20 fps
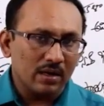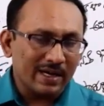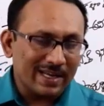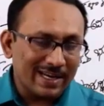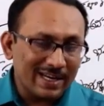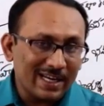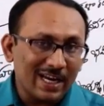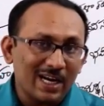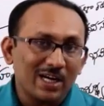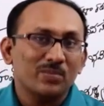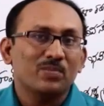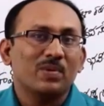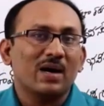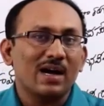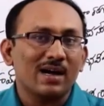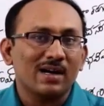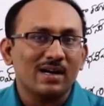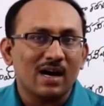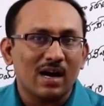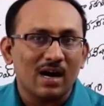క్రికెట్
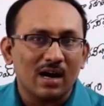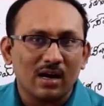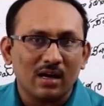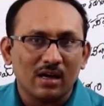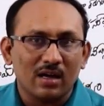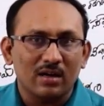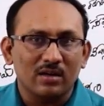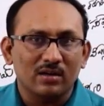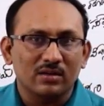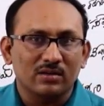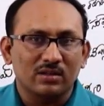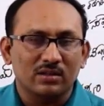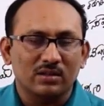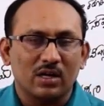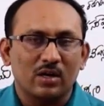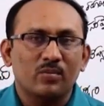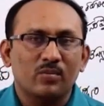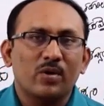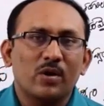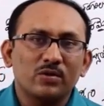బాగా
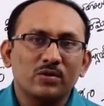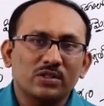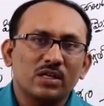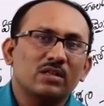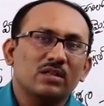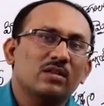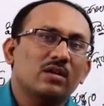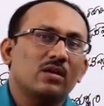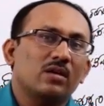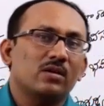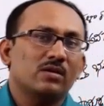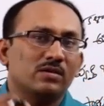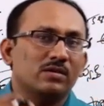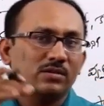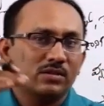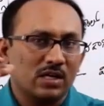ఆడగలుగుతున్నాడు భవిష్యత్తులో